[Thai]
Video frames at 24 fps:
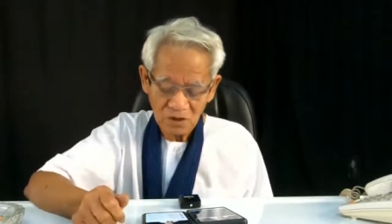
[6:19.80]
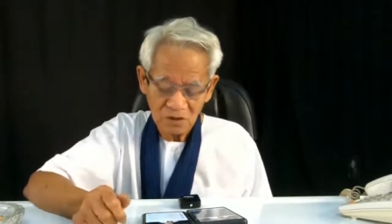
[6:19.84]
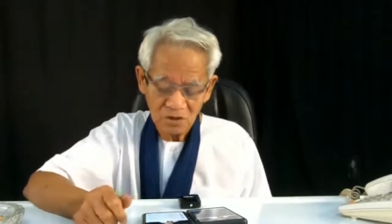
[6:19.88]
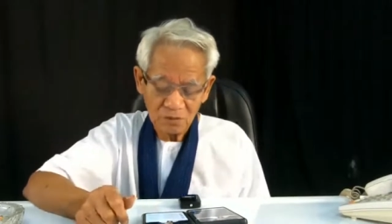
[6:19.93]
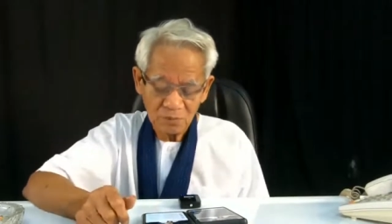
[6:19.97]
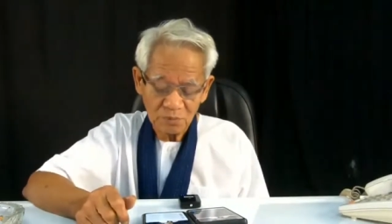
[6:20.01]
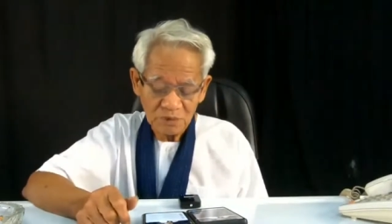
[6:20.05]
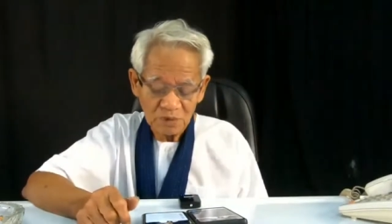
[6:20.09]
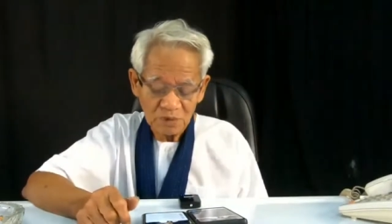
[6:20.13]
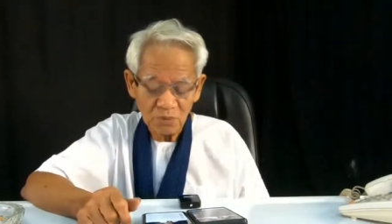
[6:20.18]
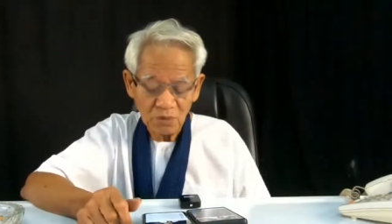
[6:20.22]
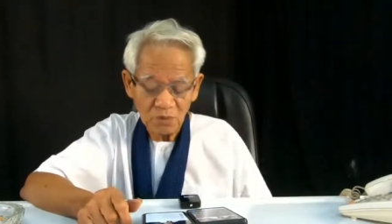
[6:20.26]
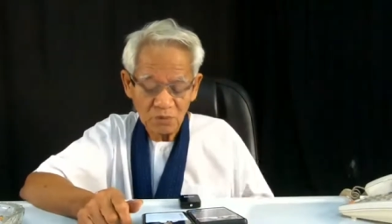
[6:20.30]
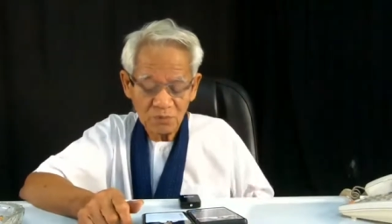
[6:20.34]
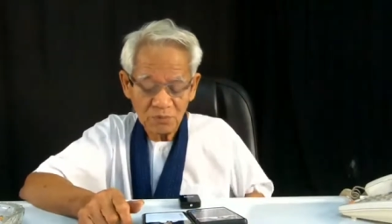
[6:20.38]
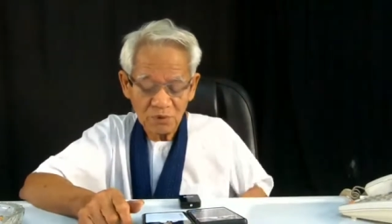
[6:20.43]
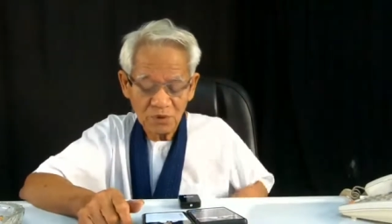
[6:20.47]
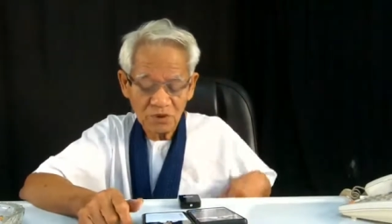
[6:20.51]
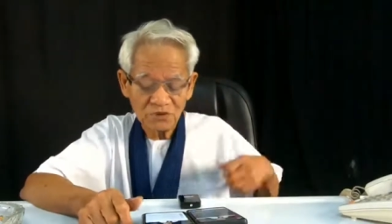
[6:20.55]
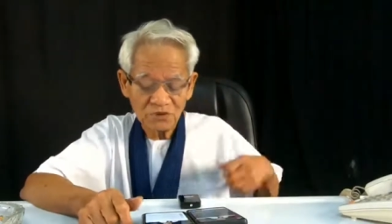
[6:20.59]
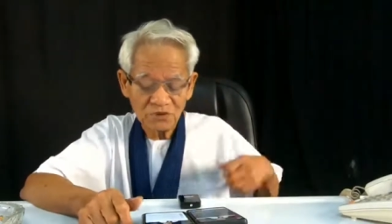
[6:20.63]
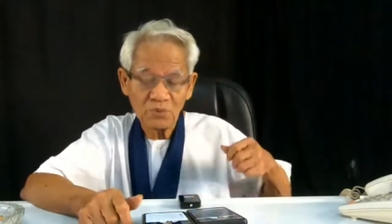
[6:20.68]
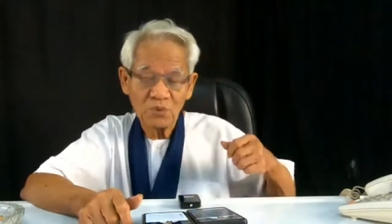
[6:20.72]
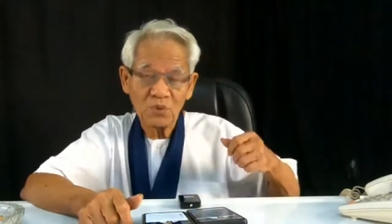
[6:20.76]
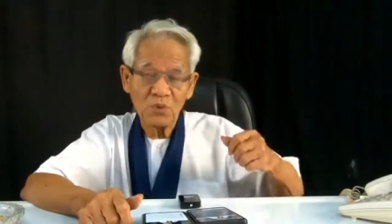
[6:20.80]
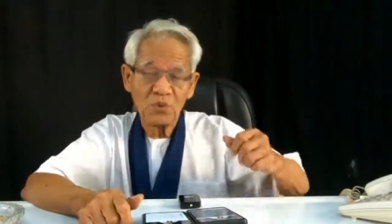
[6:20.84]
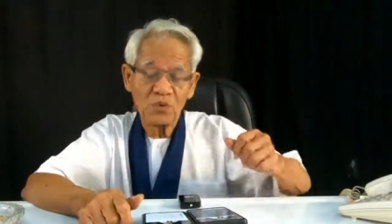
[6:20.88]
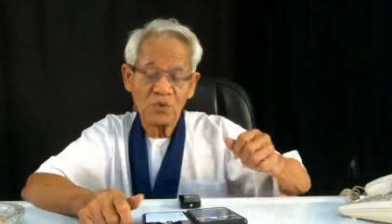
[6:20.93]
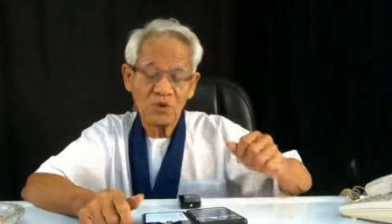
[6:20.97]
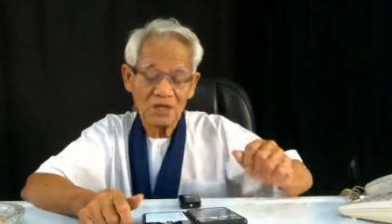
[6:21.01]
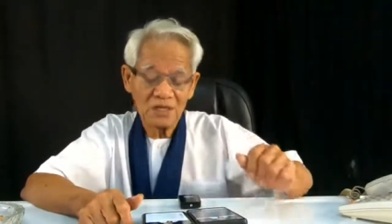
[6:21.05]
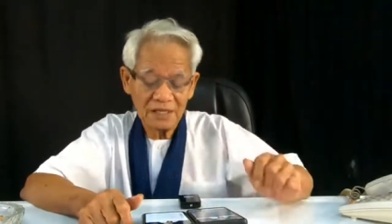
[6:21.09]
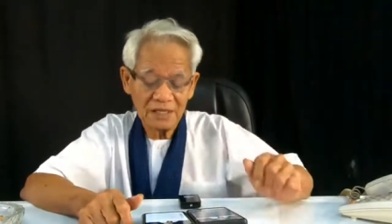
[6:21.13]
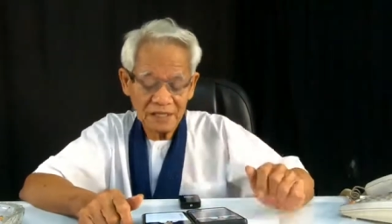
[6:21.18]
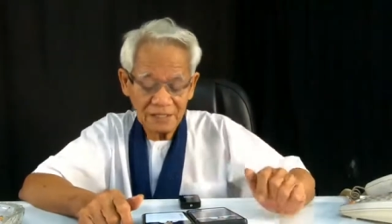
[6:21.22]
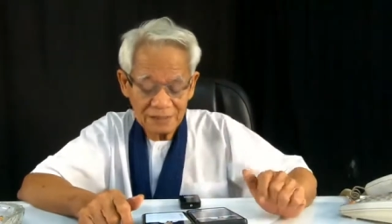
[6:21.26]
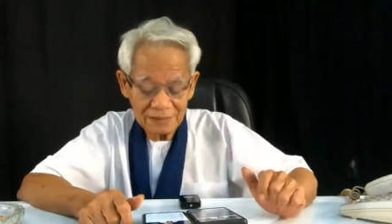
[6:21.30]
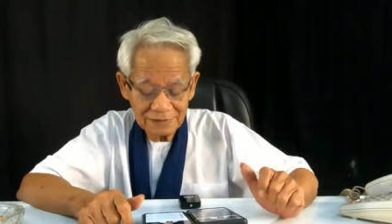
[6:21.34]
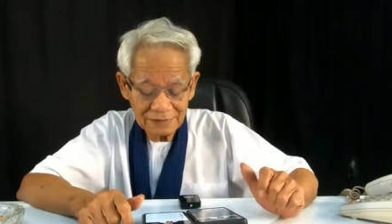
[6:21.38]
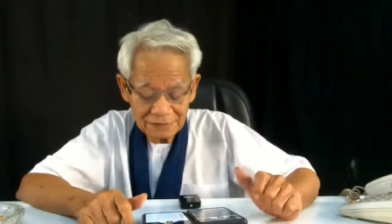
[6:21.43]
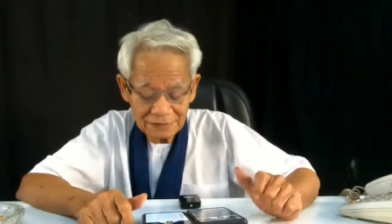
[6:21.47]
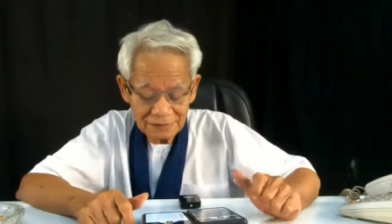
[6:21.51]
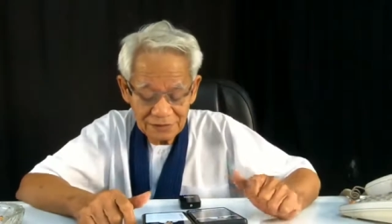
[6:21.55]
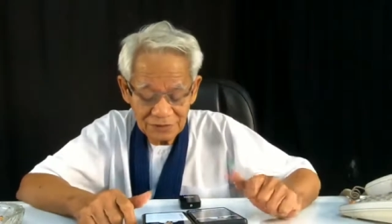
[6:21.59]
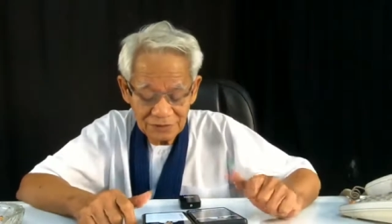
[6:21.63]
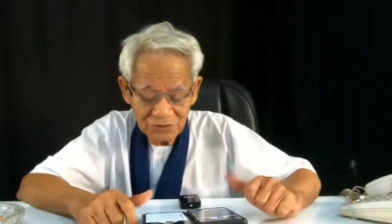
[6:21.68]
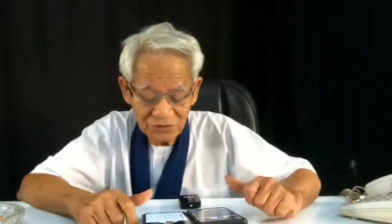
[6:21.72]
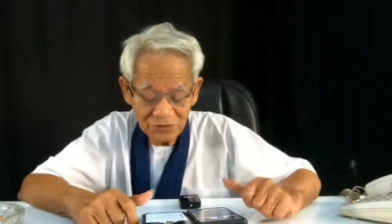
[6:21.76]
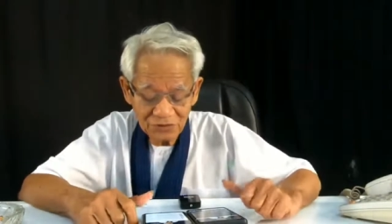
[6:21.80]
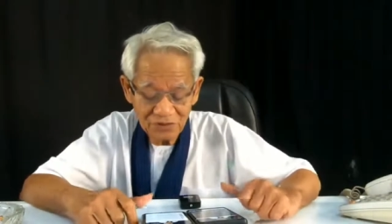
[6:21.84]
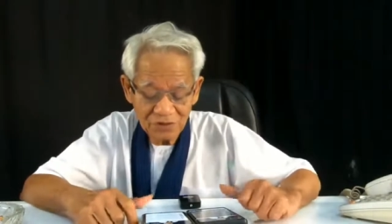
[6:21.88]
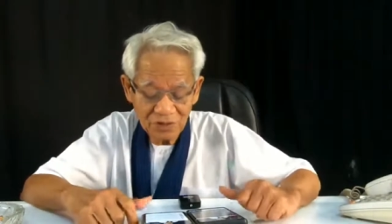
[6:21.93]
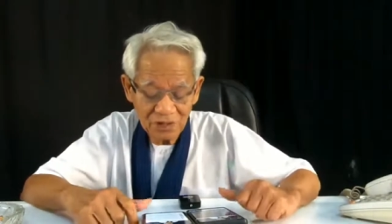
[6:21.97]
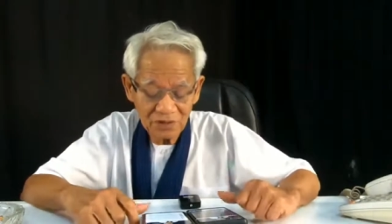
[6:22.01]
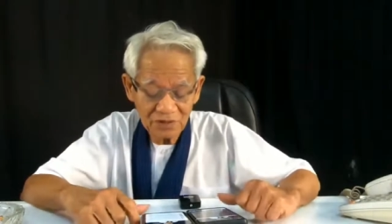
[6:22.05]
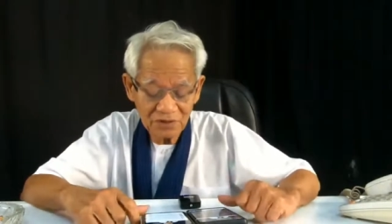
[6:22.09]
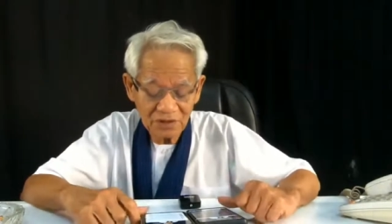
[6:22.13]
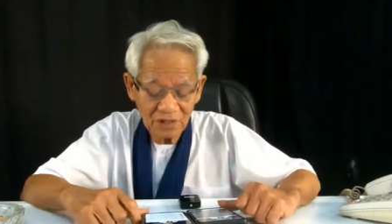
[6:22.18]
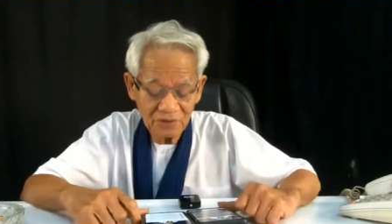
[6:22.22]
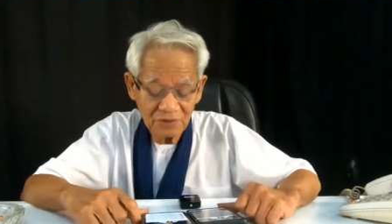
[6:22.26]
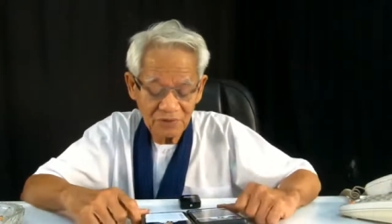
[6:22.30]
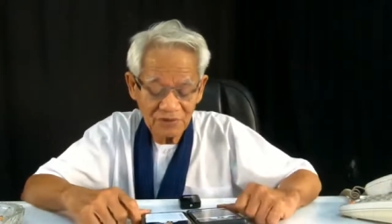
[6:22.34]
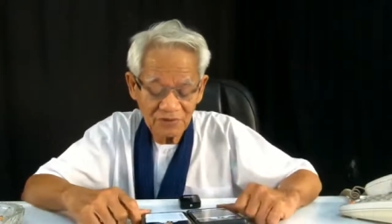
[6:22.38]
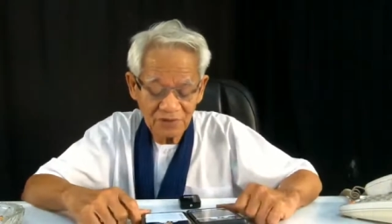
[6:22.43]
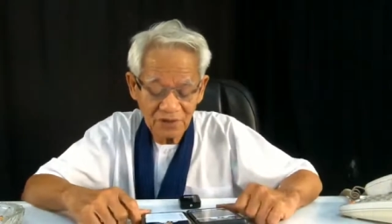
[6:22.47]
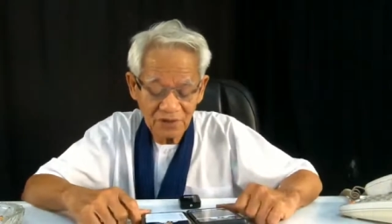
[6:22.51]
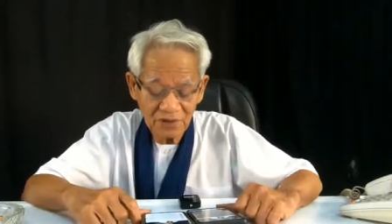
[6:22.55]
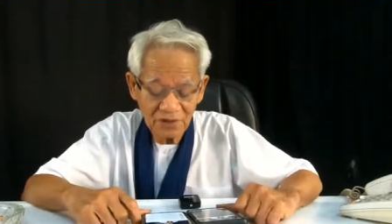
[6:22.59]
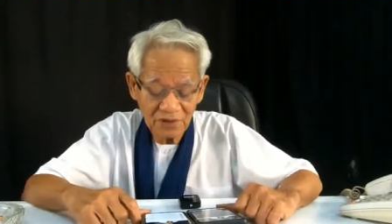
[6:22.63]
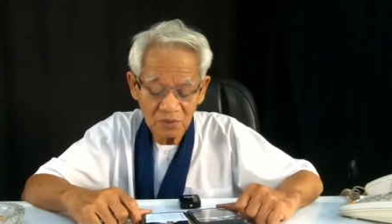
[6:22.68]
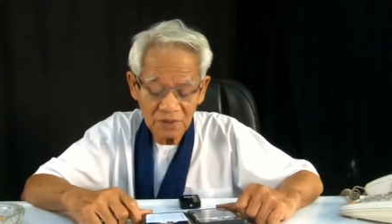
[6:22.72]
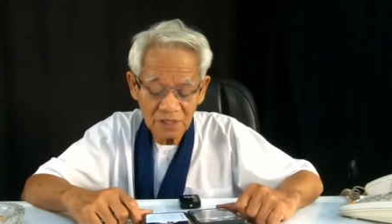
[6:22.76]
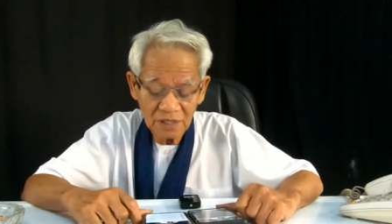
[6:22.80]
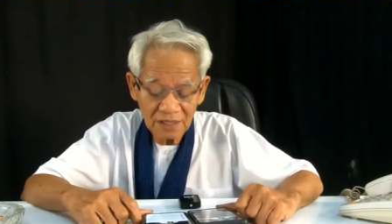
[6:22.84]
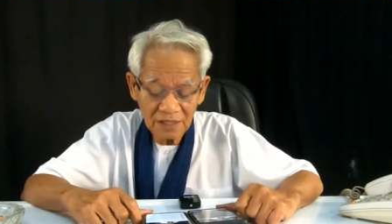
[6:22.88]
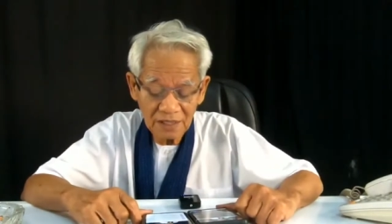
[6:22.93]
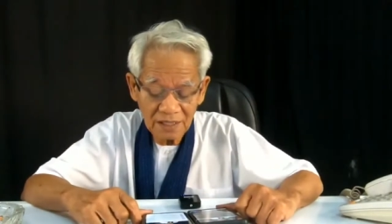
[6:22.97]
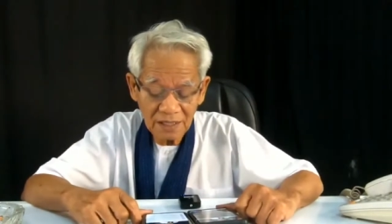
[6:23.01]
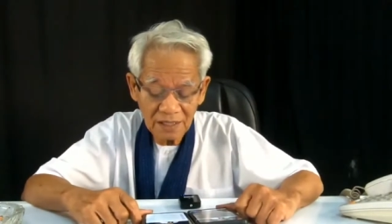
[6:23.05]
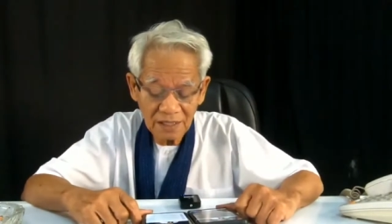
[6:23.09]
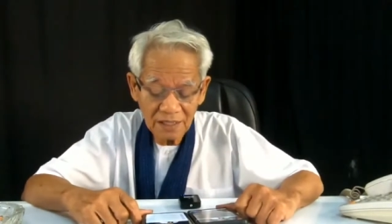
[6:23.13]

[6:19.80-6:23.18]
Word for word: ก็ต้องมีบุญพอสมควรนะฮะจึงจะเข้าใจภาษาลุงได้